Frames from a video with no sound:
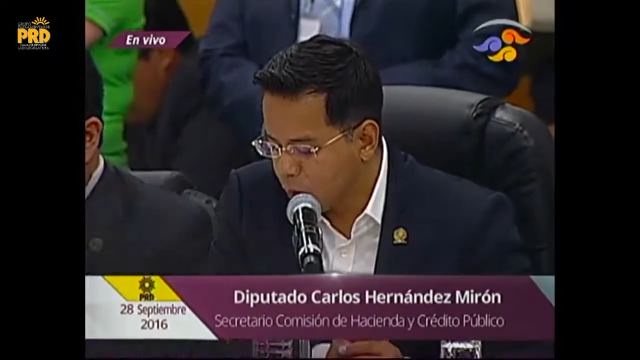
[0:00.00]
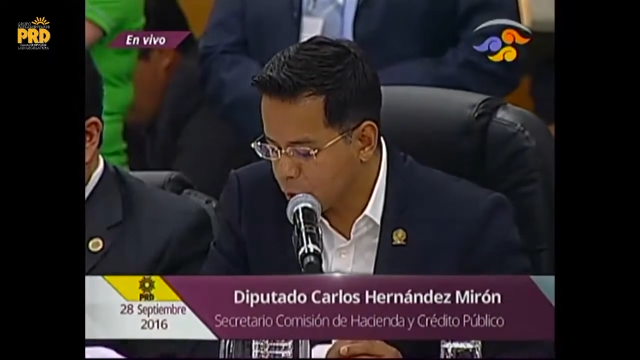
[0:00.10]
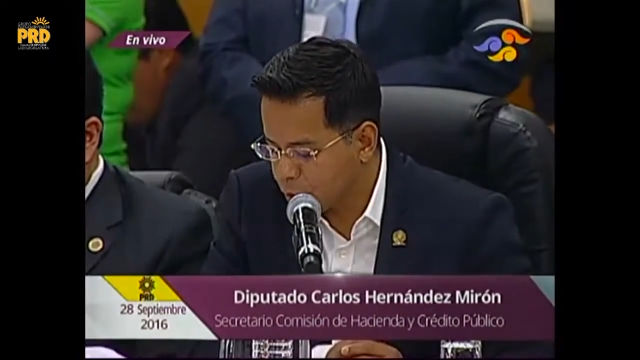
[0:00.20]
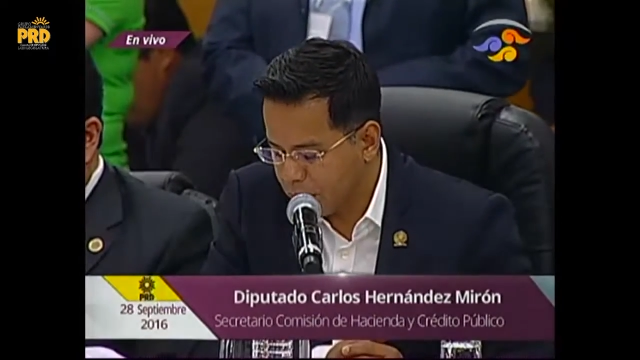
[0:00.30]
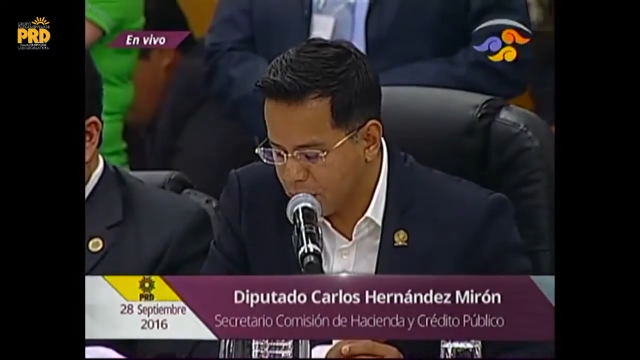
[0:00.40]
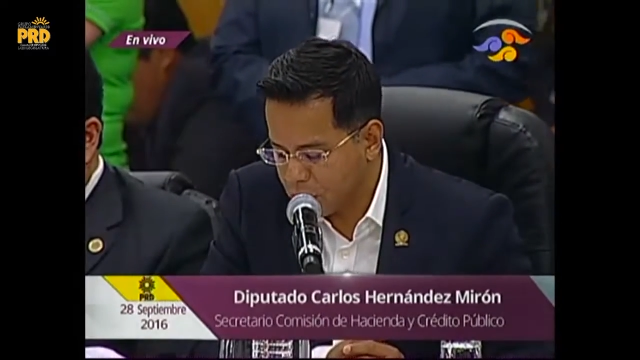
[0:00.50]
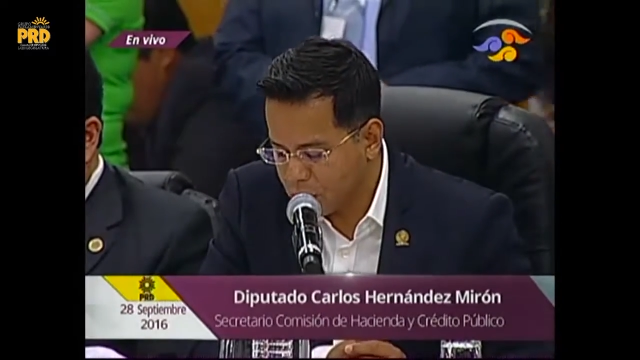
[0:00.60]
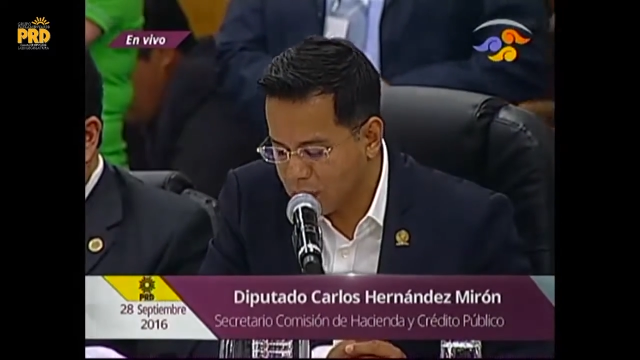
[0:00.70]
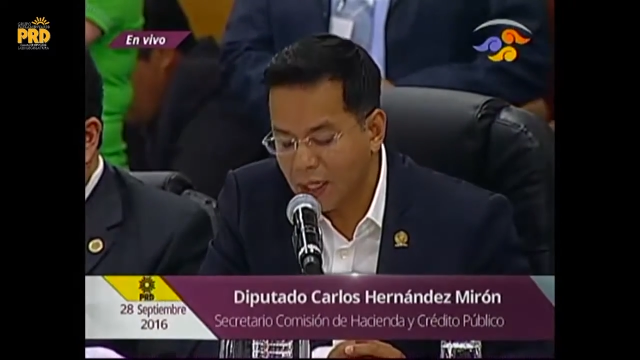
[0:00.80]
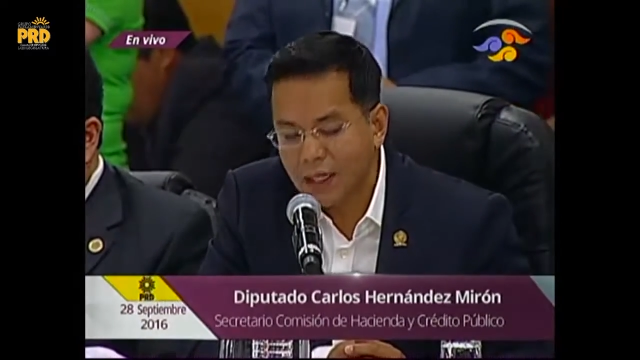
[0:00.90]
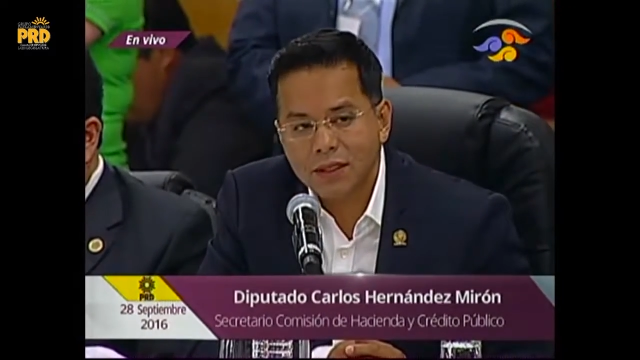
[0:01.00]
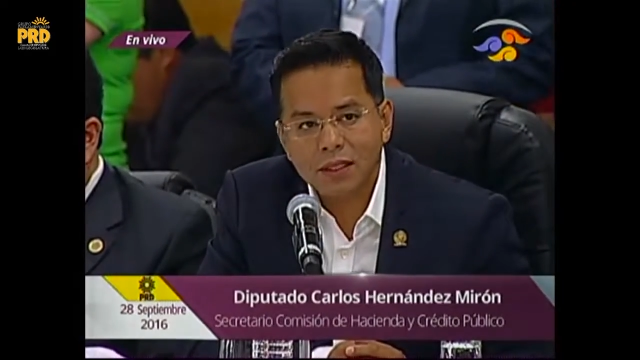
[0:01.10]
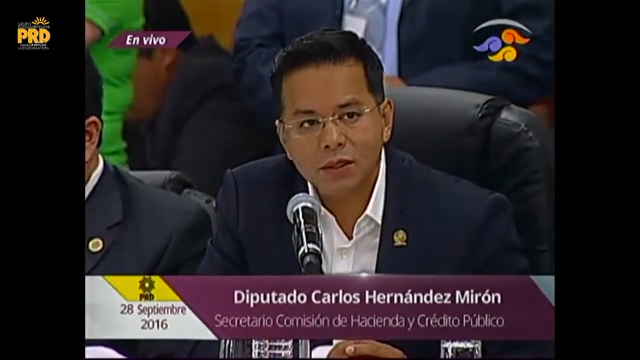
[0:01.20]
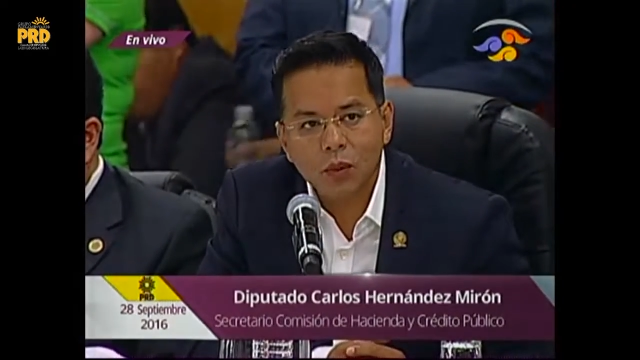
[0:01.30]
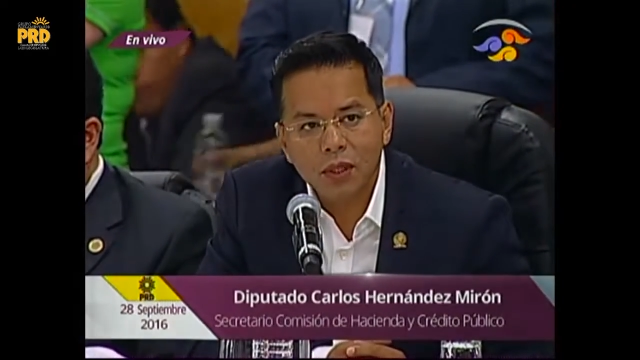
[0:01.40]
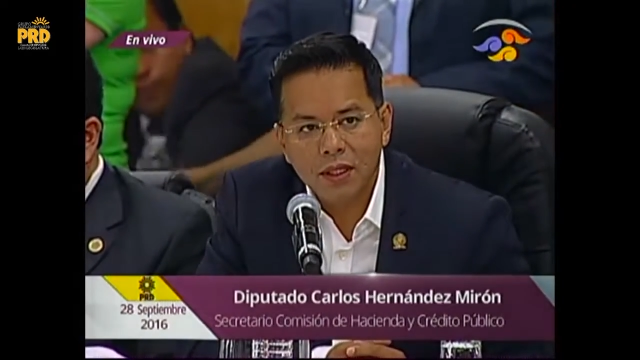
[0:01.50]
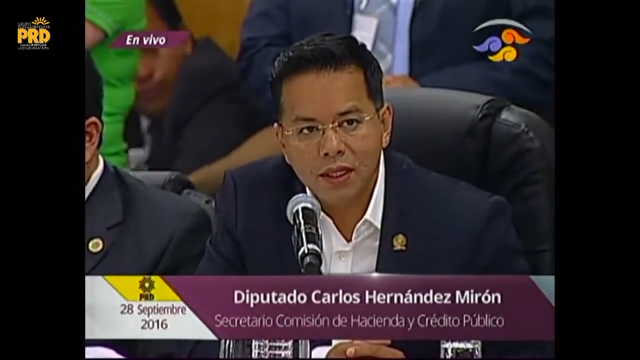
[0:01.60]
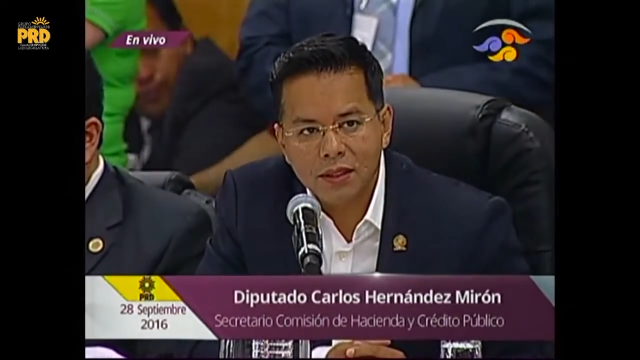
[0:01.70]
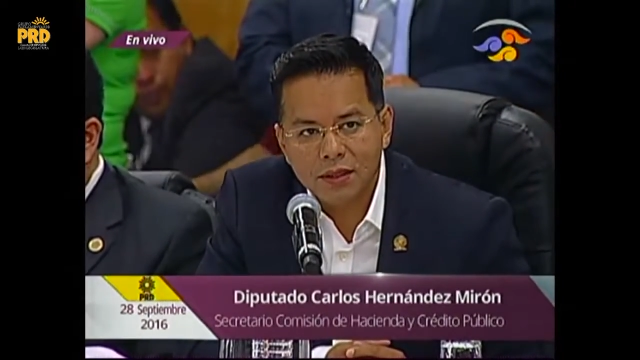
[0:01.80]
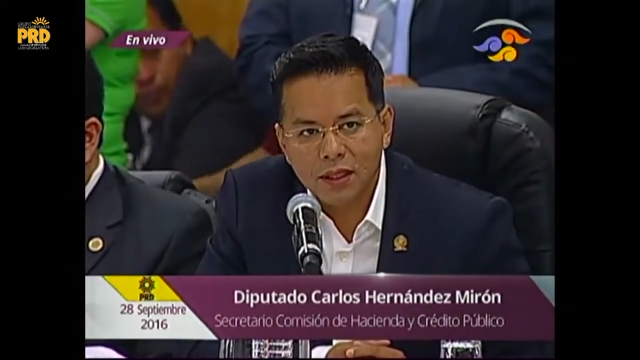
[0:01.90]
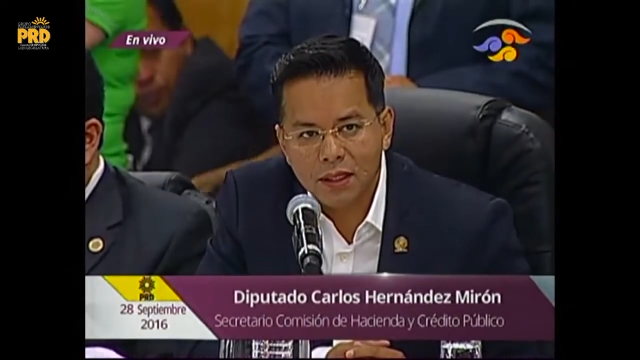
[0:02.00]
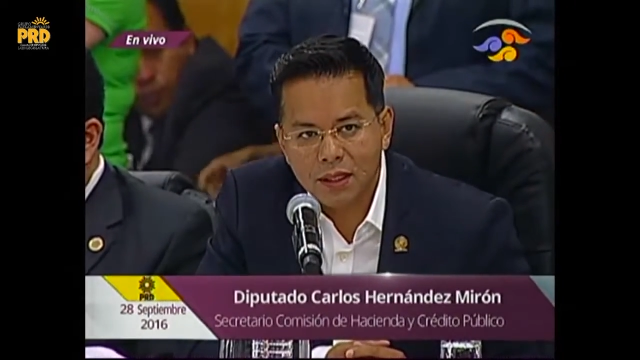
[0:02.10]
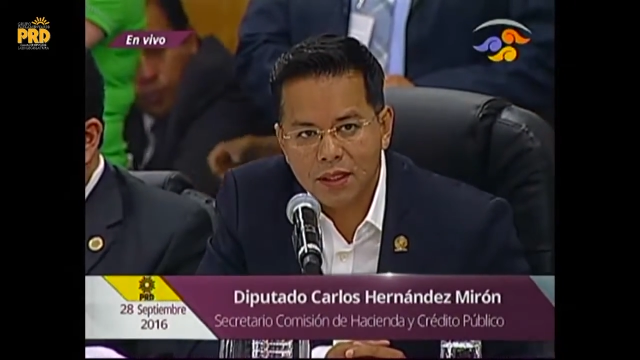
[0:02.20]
los precios de las gasolinas y el